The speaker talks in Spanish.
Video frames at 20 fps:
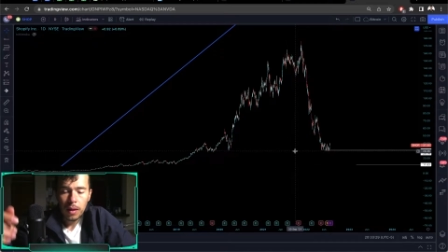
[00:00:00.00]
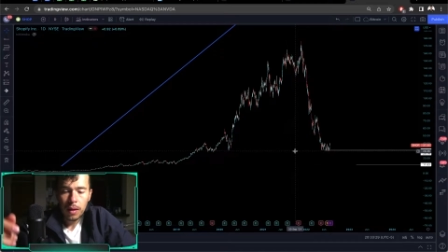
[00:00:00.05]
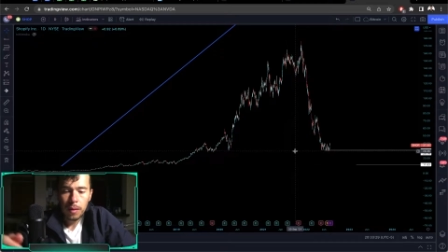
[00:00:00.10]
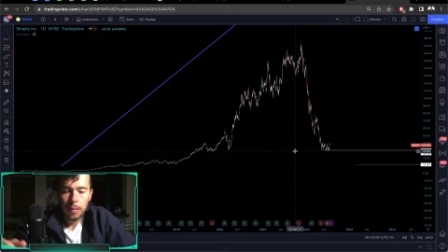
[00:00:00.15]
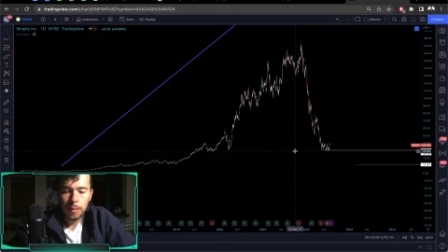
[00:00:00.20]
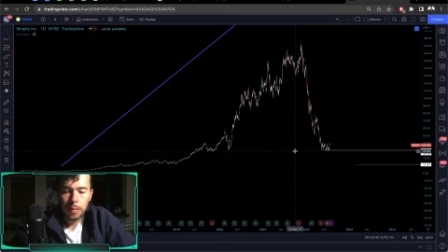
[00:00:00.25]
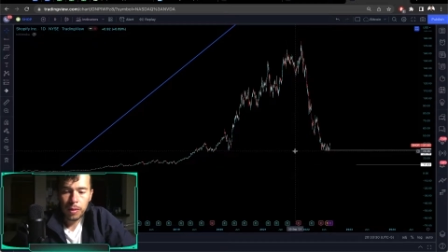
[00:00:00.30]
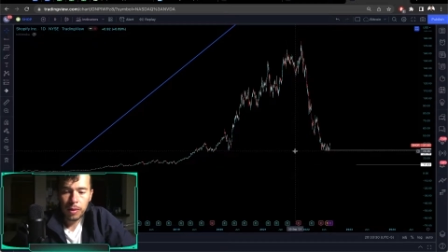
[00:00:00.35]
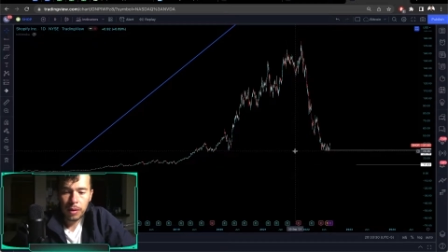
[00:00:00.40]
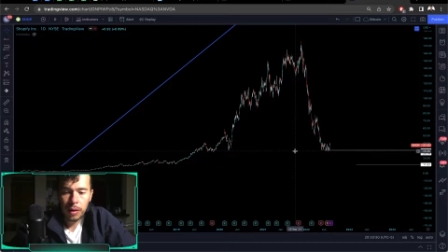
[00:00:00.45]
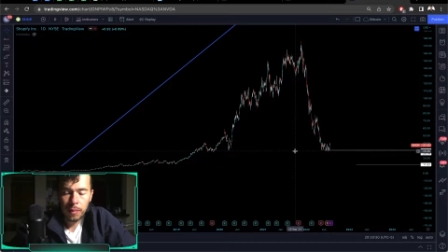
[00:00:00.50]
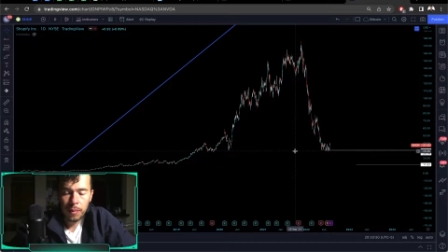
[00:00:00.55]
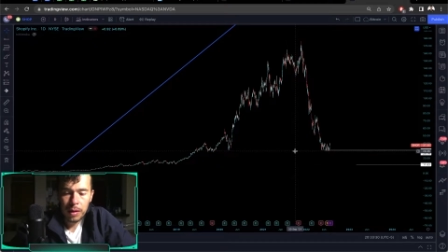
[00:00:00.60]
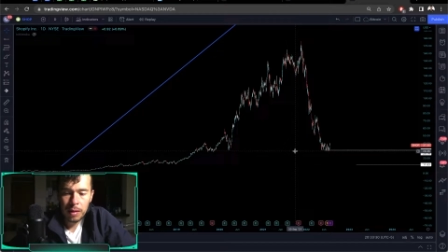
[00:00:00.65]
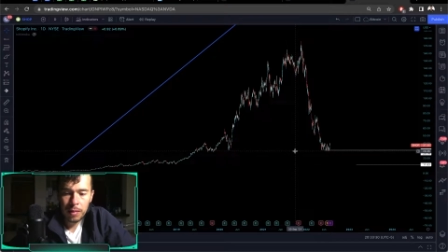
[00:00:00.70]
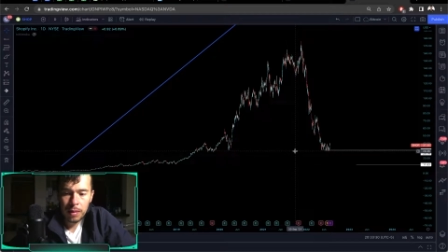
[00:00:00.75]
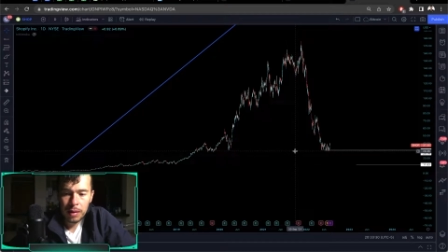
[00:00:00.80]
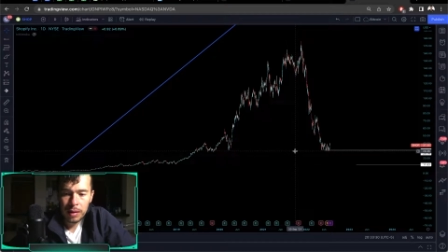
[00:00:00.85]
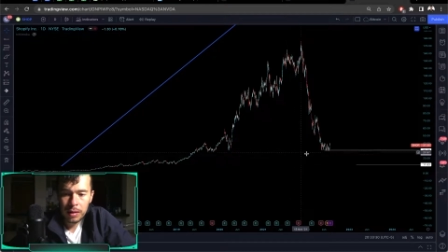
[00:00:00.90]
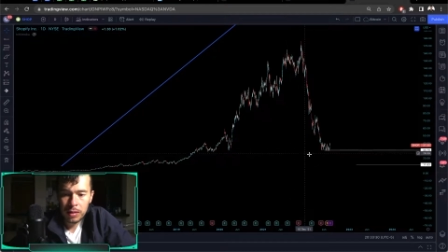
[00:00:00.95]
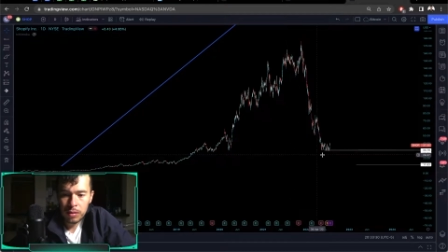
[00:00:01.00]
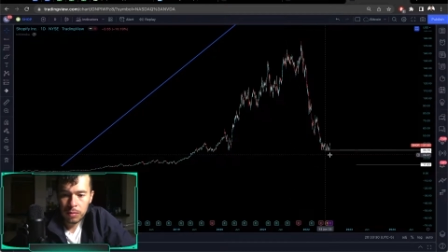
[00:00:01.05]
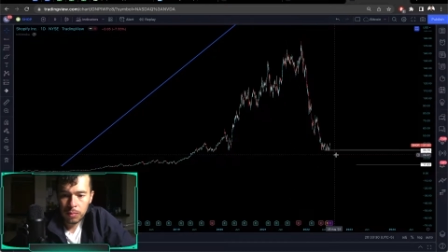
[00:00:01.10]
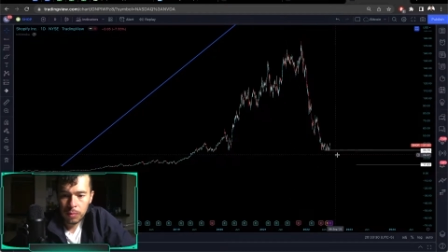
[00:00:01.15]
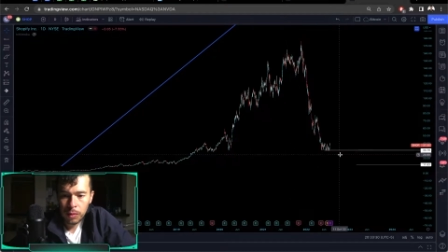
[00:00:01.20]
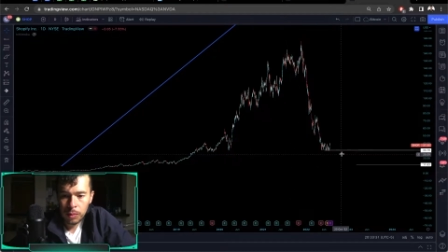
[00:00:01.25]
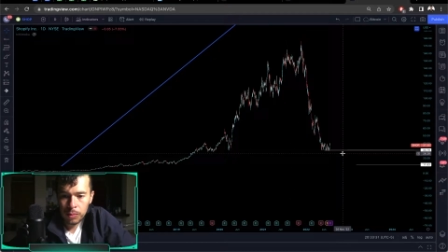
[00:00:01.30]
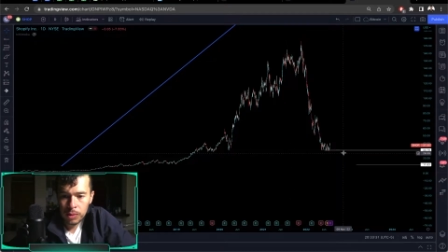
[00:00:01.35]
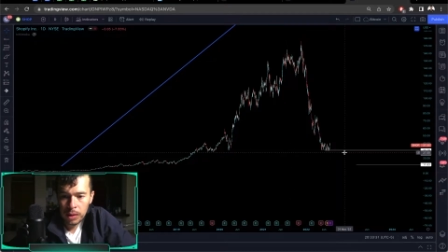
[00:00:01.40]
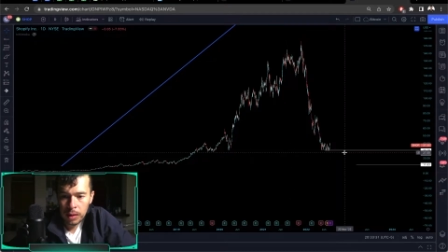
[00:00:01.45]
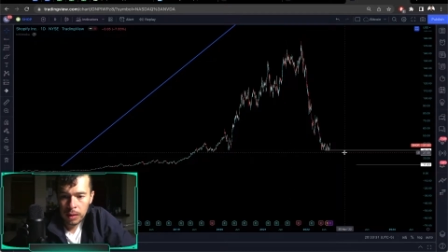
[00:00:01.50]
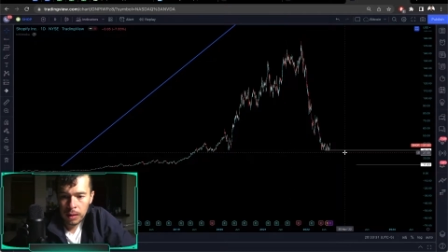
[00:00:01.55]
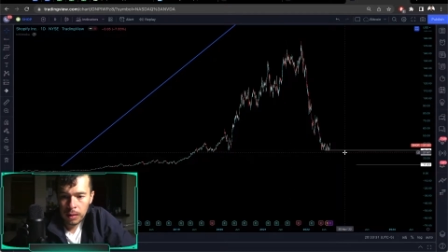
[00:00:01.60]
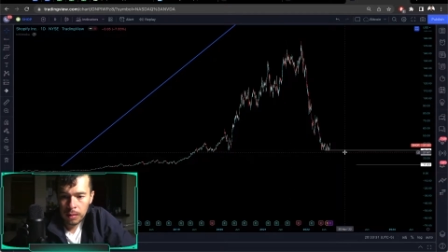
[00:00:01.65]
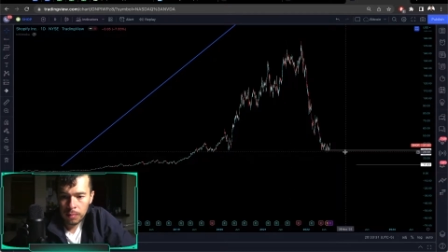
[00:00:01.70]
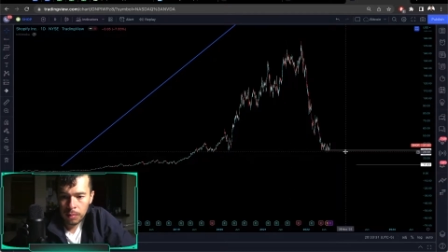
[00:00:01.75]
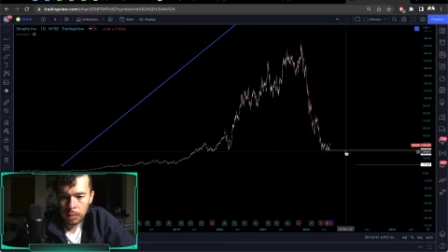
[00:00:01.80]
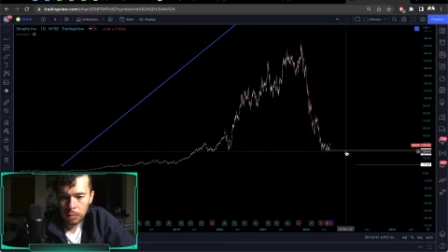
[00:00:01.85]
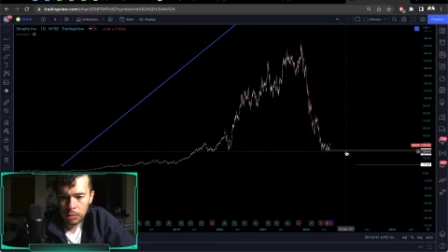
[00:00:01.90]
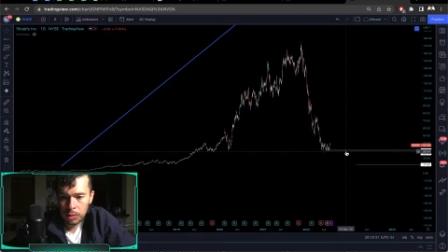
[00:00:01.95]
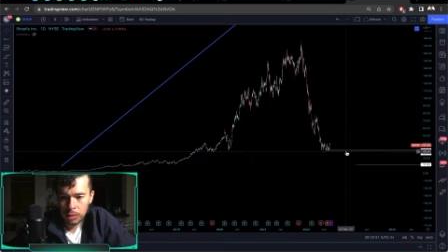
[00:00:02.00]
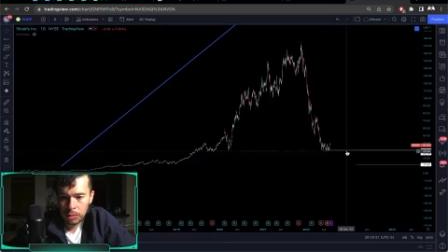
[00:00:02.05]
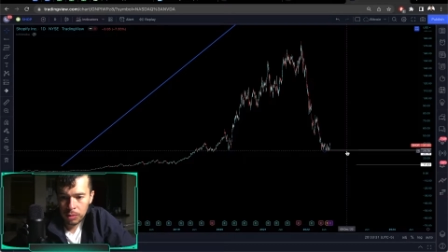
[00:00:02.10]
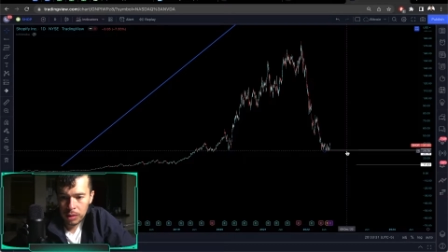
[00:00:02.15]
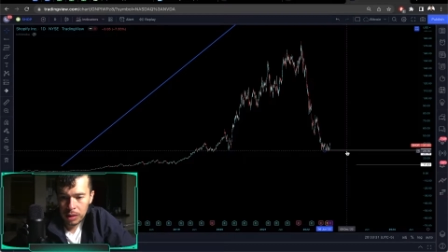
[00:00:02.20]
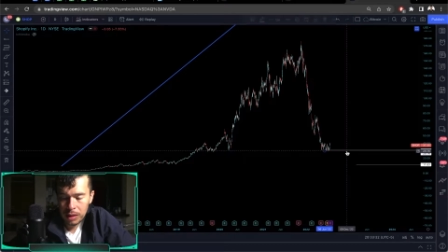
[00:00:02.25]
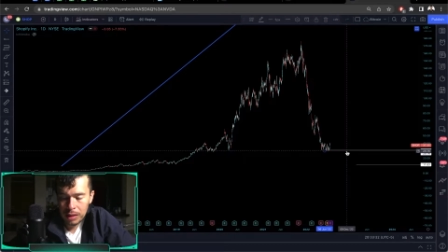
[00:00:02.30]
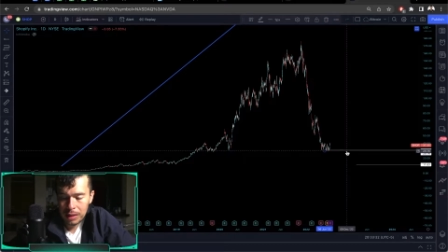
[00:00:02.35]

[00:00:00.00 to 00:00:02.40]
¿Por qué me llama la atención? Vamos a, vamos a borrar.